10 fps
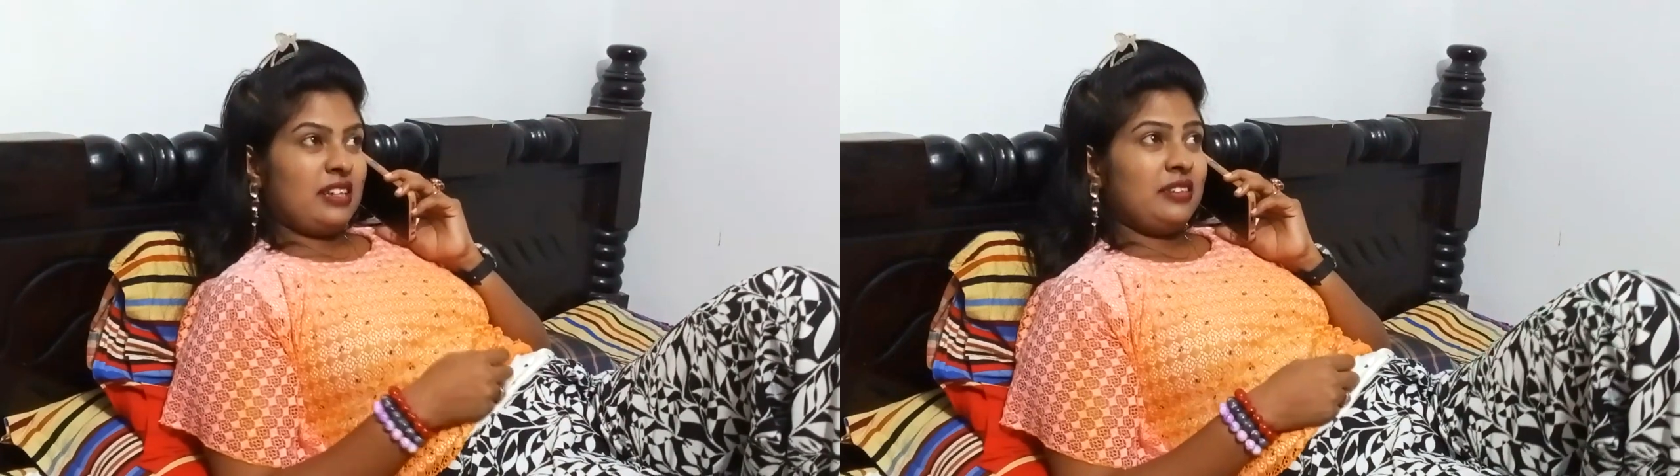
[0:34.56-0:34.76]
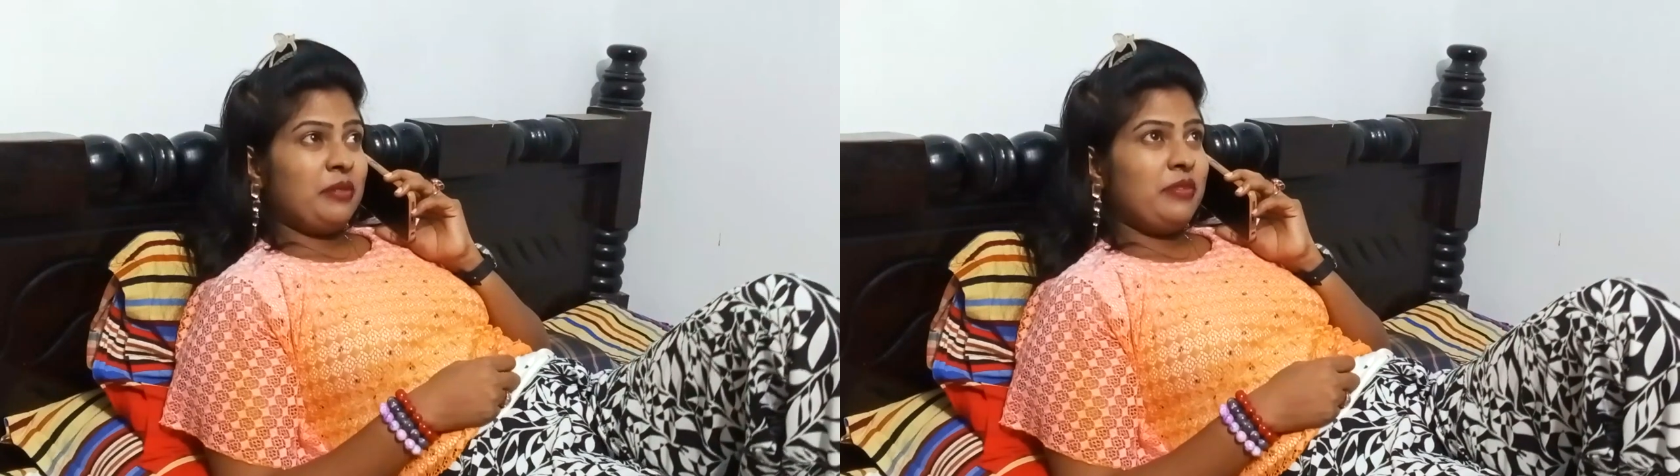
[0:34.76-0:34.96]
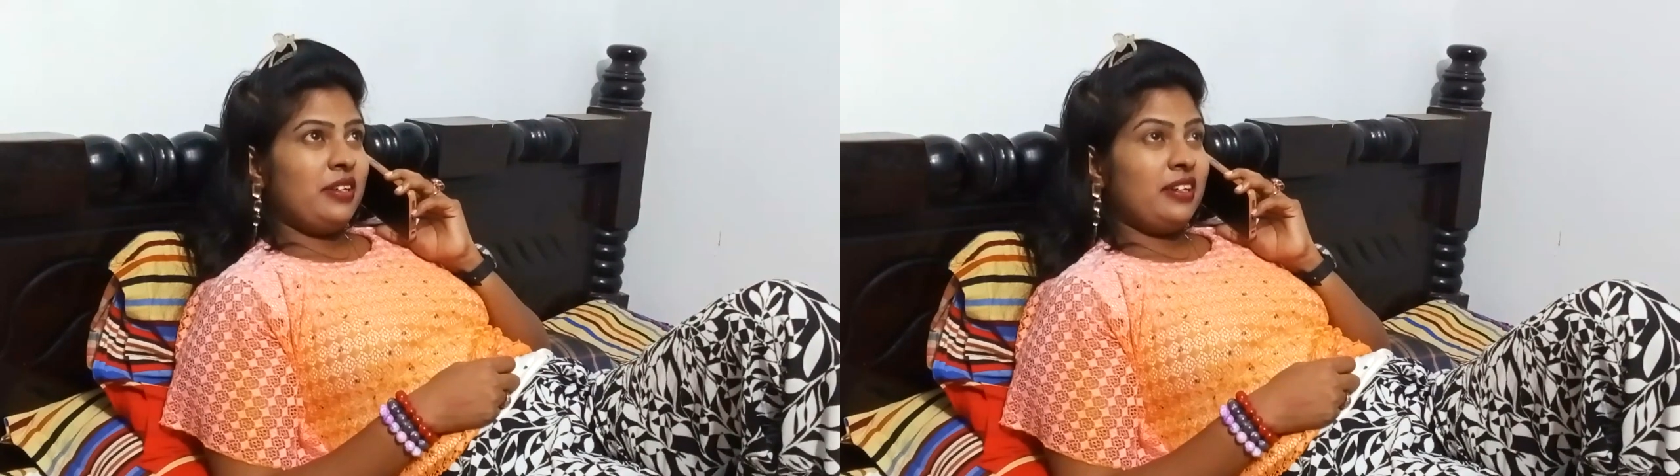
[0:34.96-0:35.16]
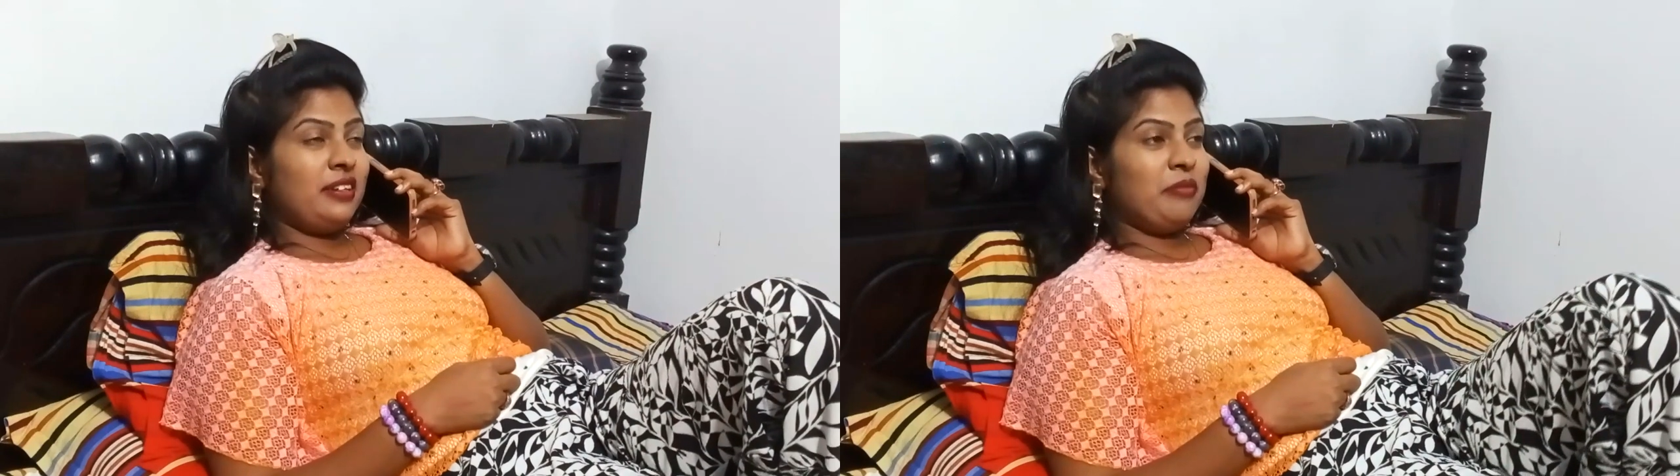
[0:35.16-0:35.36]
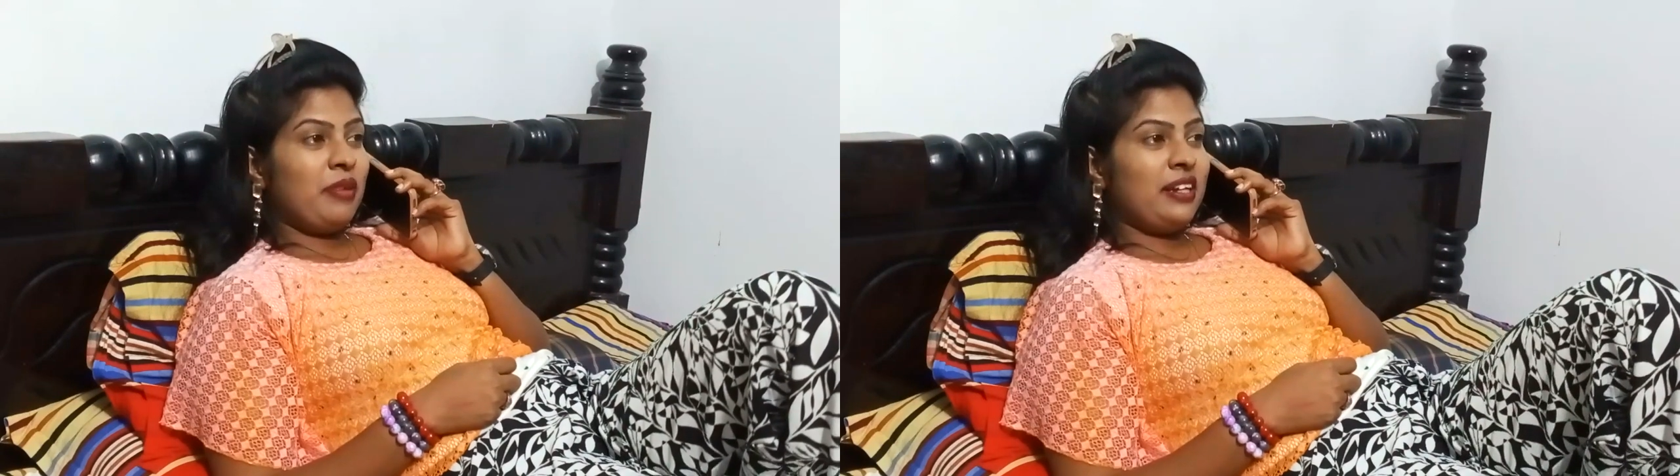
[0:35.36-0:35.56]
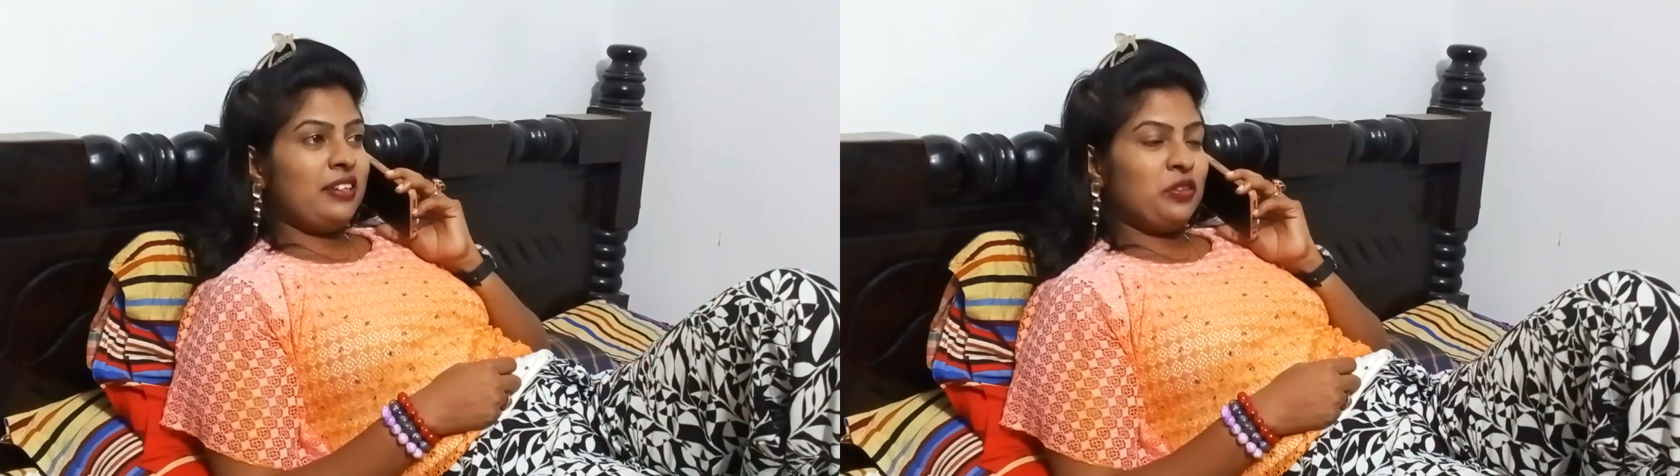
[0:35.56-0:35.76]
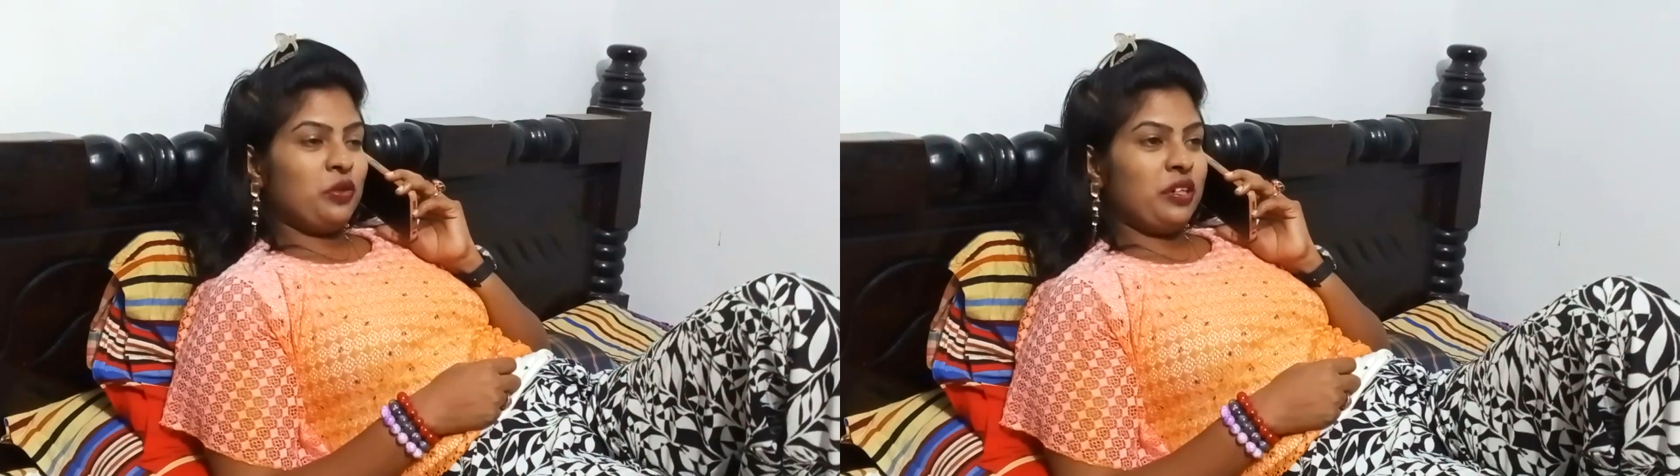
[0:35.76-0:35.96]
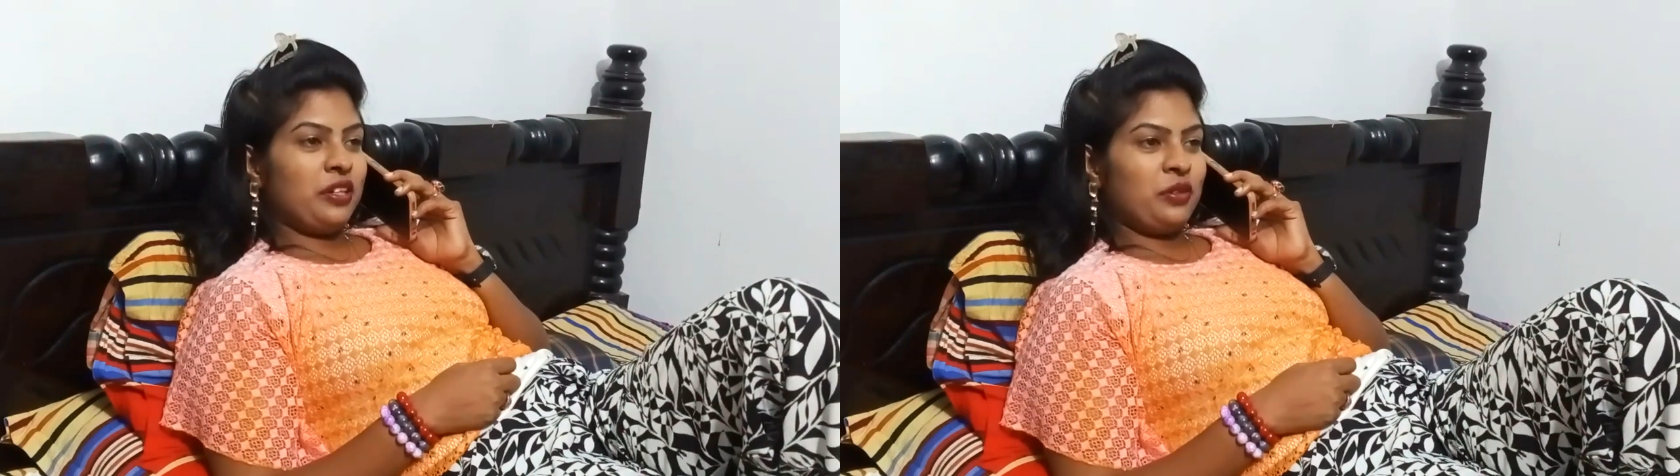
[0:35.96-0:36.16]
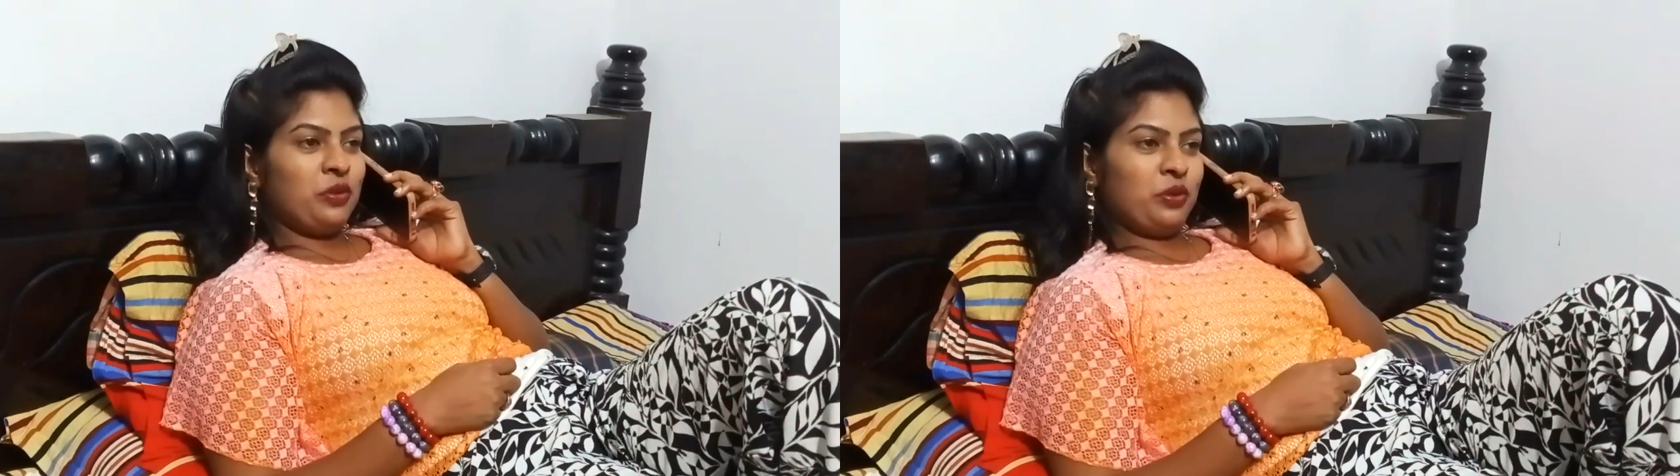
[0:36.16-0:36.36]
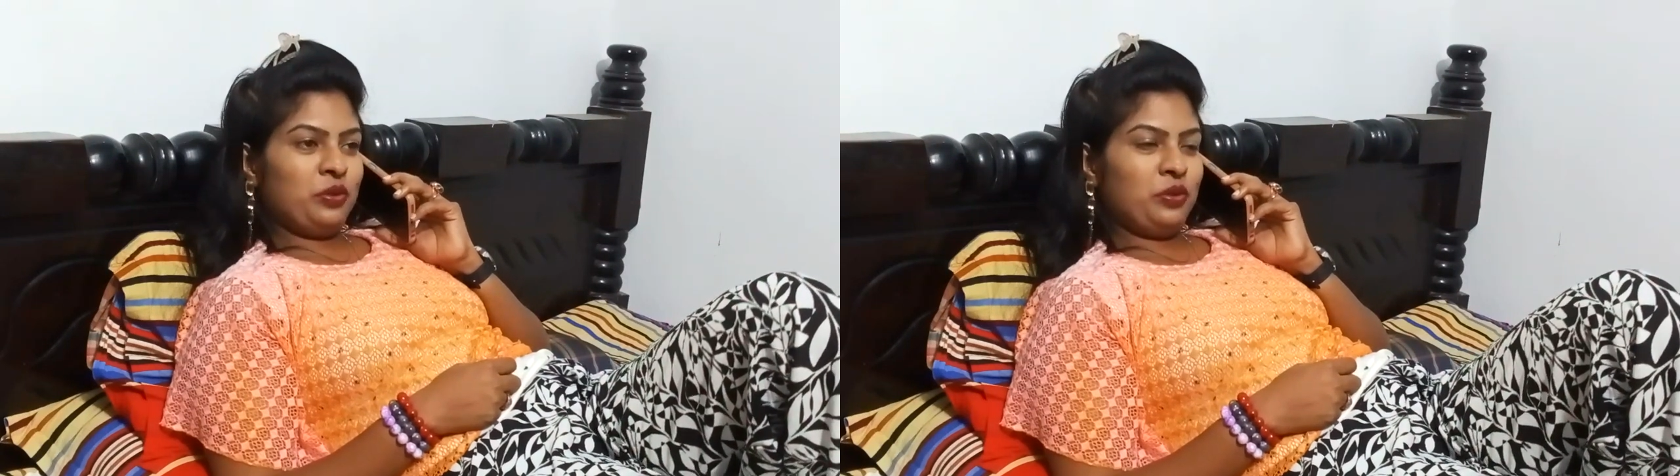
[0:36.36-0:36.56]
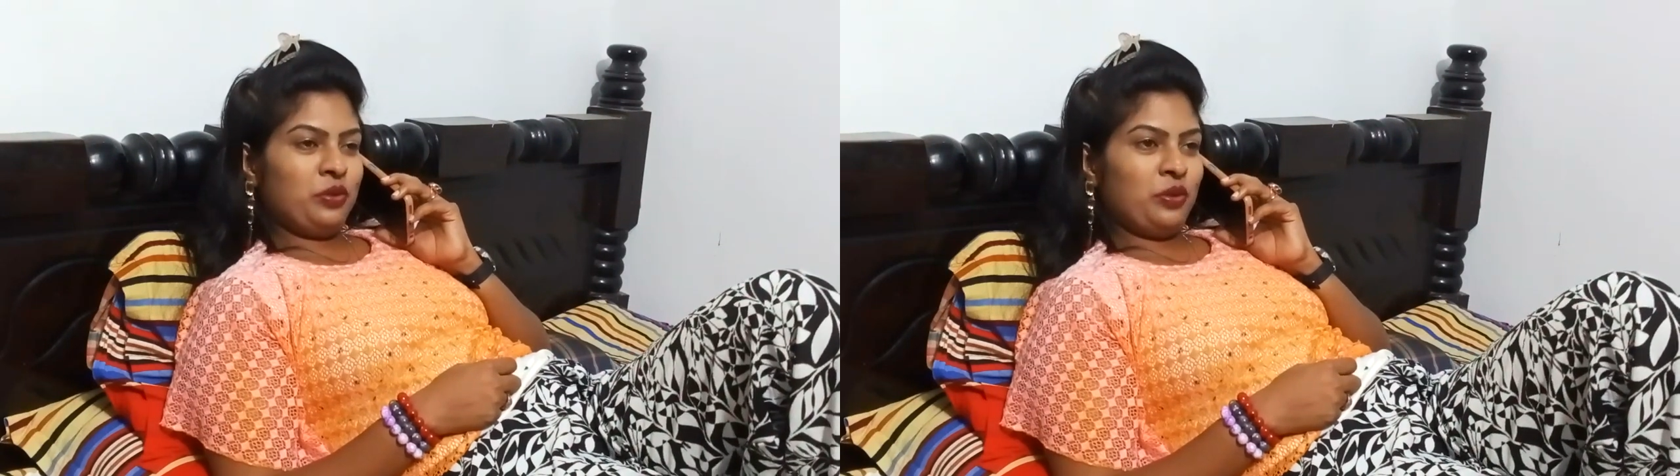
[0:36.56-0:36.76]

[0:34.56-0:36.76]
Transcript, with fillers: আচ্ছা বাইরে তো অনেক রোদ